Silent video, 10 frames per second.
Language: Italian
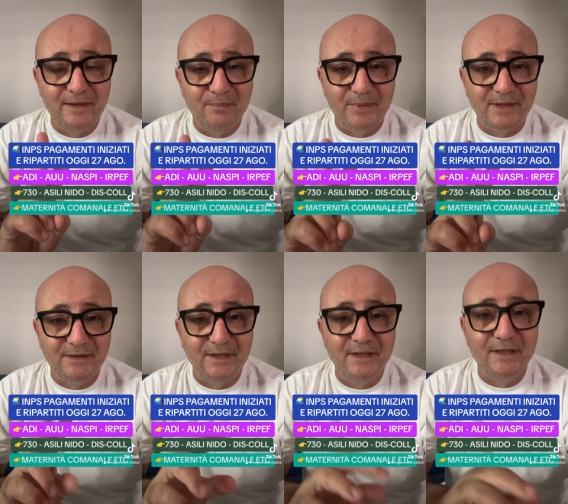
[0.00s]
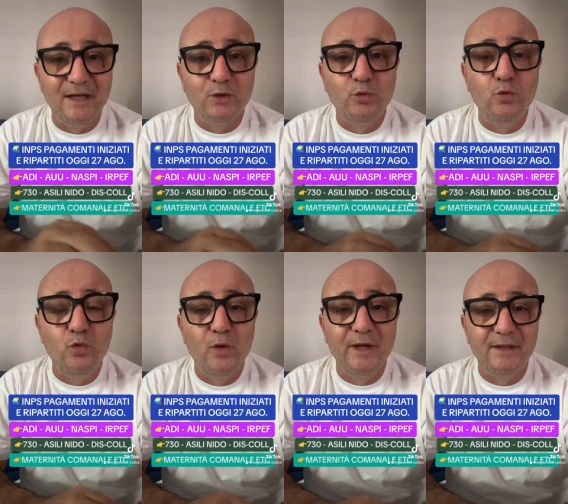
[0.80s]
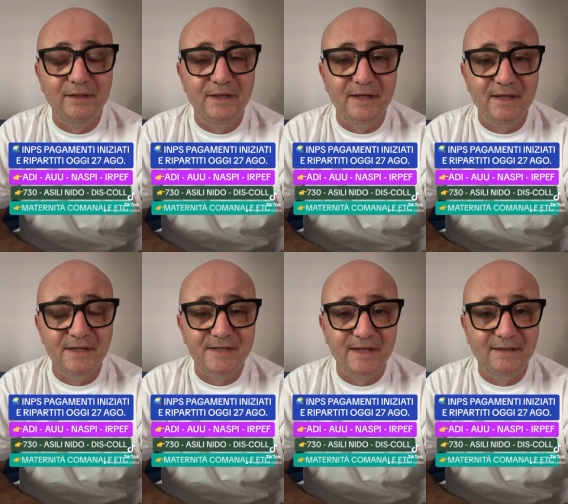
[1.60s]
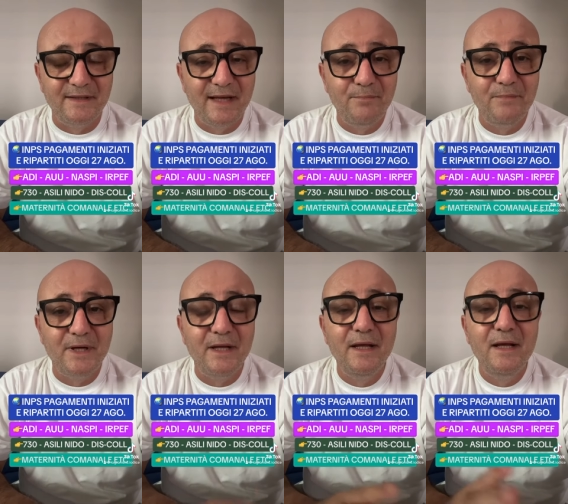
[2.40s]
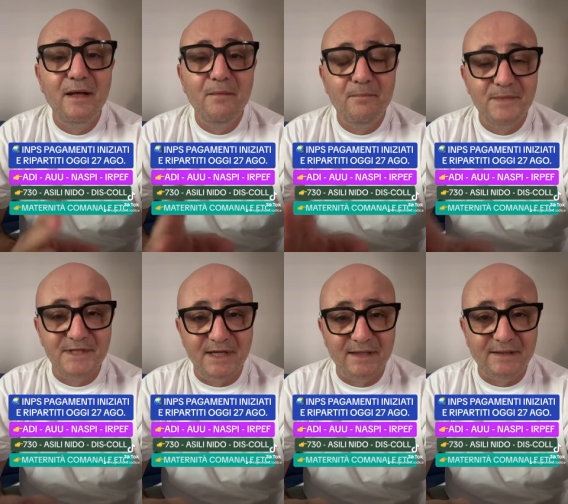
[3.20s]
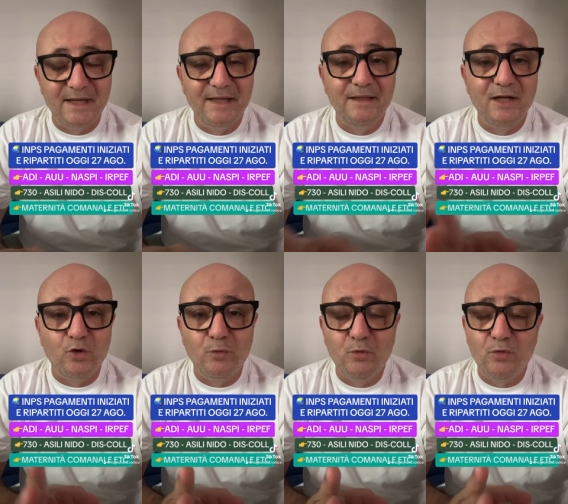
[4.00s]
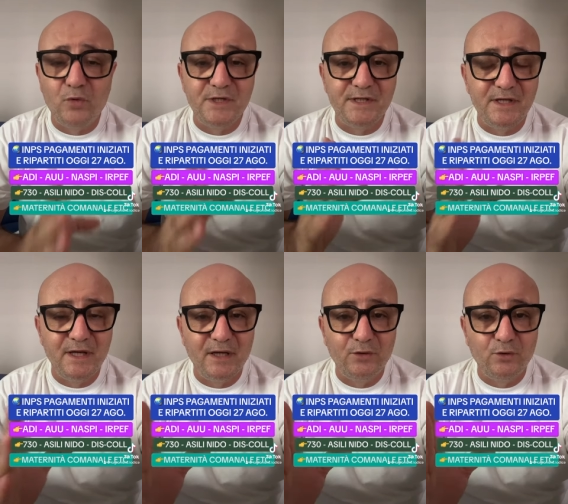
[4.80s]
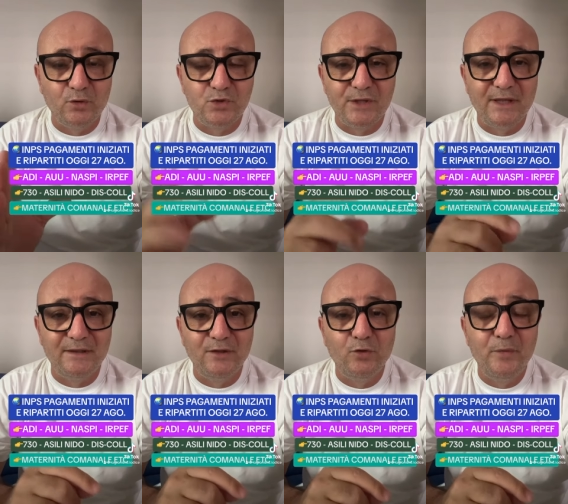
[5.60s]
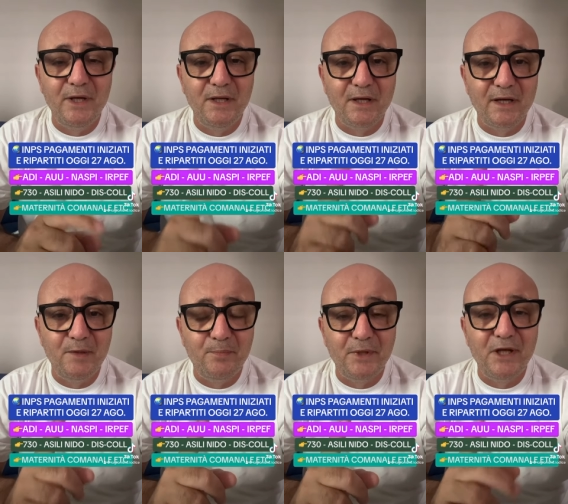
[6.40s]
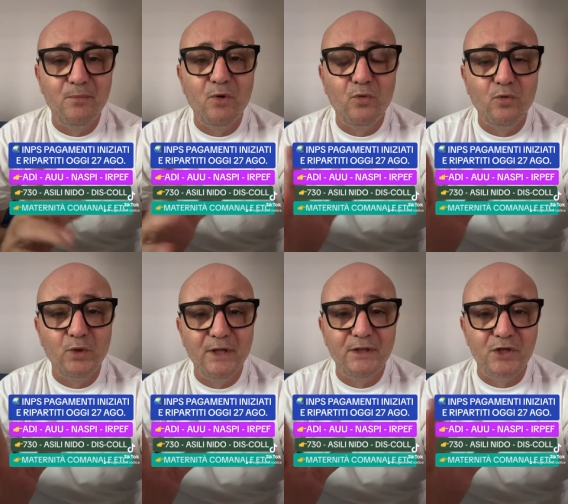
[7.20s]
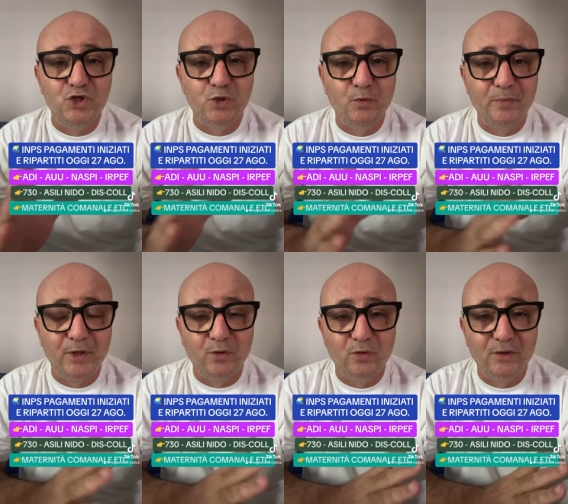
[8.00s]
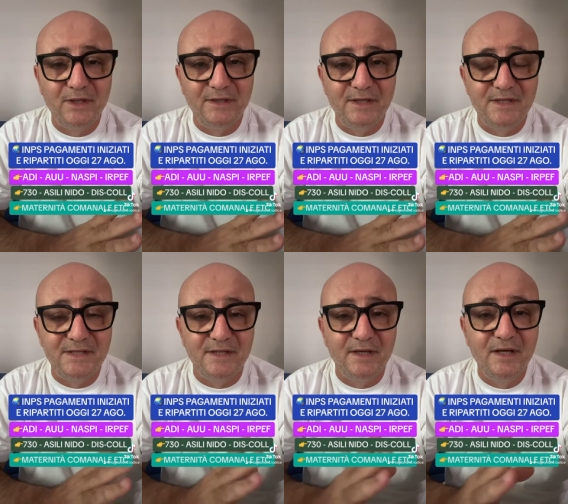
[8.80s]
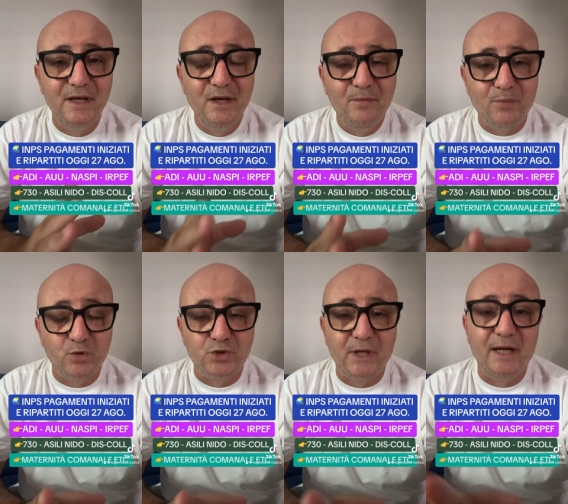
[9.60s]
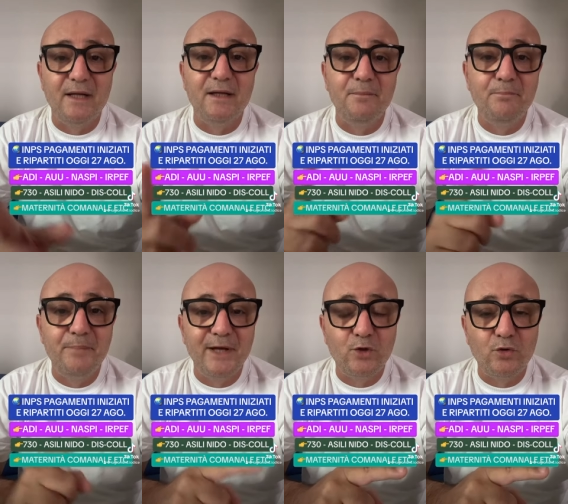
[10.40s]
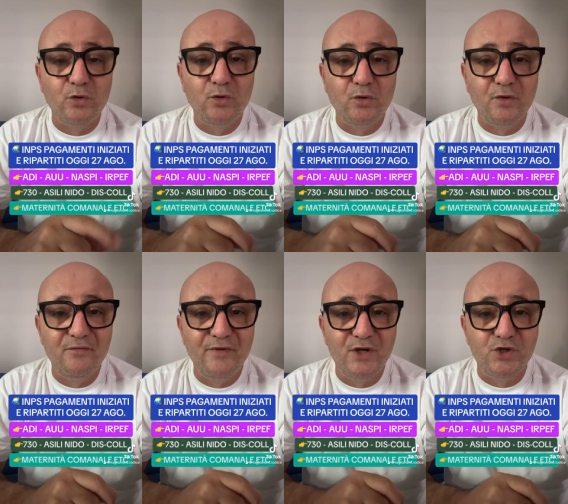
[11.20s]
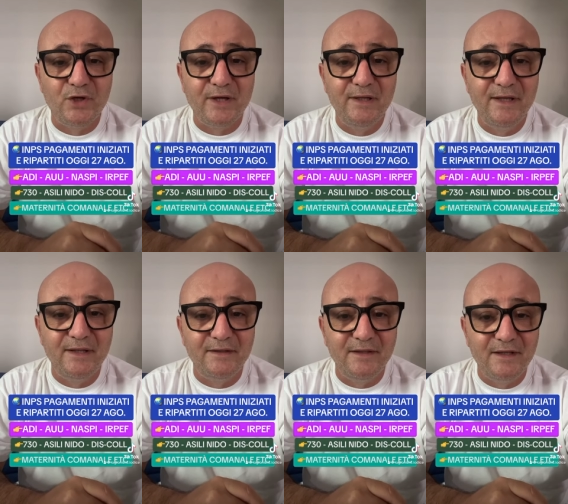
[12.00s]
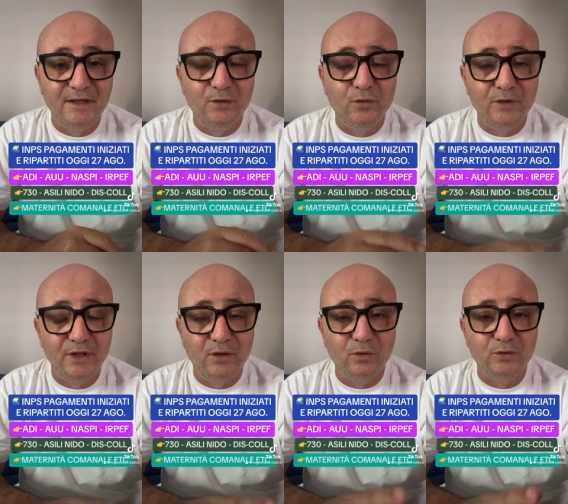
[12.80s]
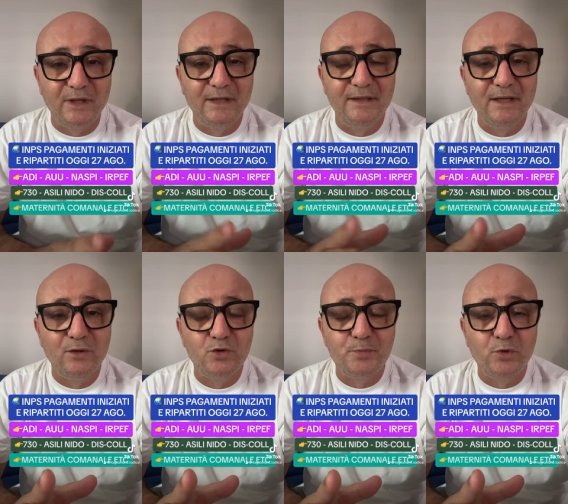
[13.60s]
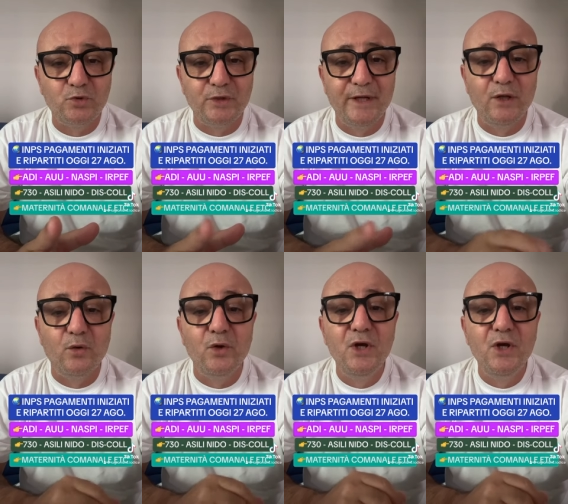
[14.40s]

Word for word: a partire dal 2 di settembre, si attende comunque sia, nonostante domenica, il primo, un anticipo per correntisti postali. Per coloro invece che le ritirano in contanti allo sportello,